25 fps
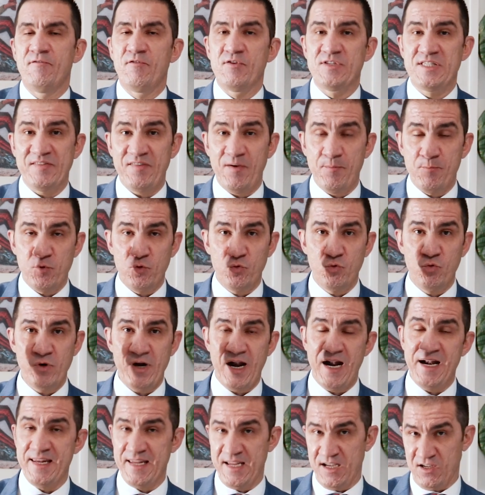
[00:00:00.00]
você vai
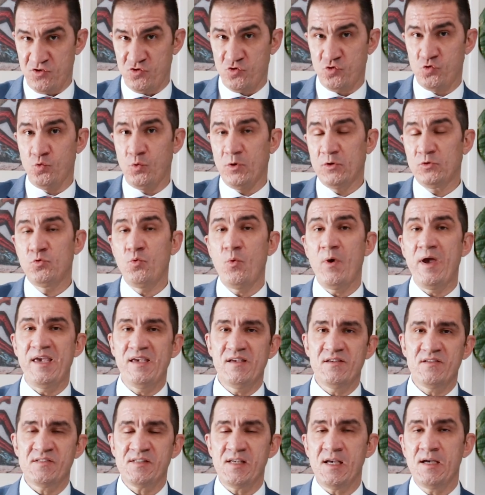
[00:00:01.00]
procurar ali a sua
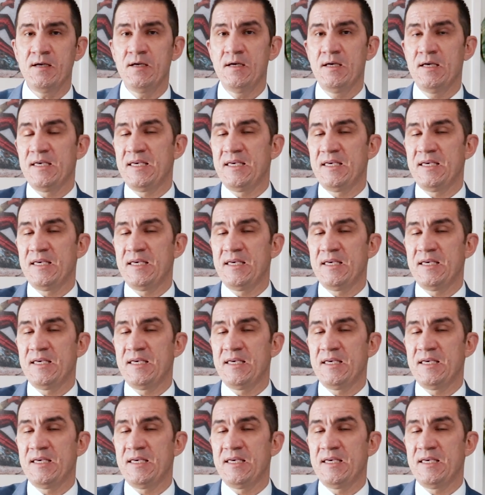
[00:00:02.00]
doença